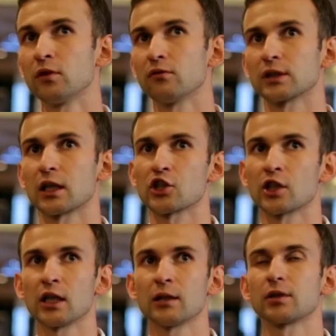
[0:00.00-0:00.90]

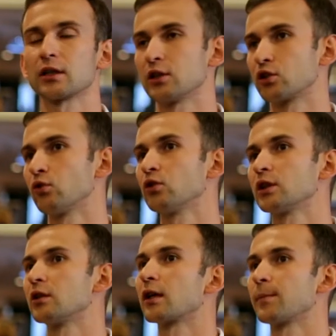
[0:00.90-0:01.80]
возрождаем традиционное
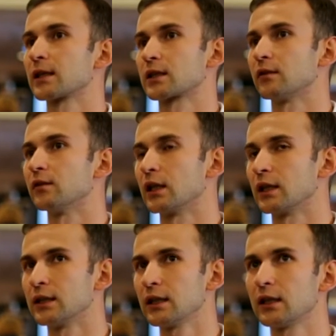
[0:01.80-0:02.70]
армянское
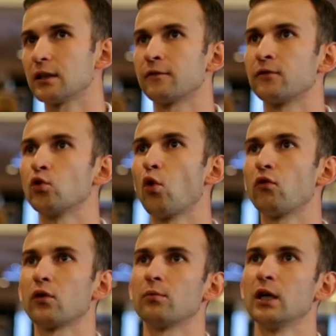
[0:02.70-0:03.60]
виноделие в
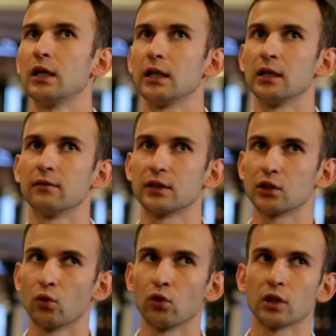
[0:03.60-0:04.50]
новом
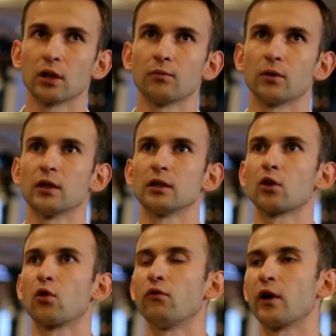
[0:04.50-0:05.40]
инновационном э,
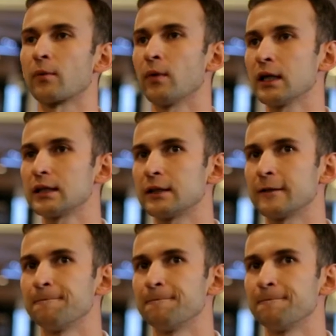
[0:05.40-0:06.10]
таком формате.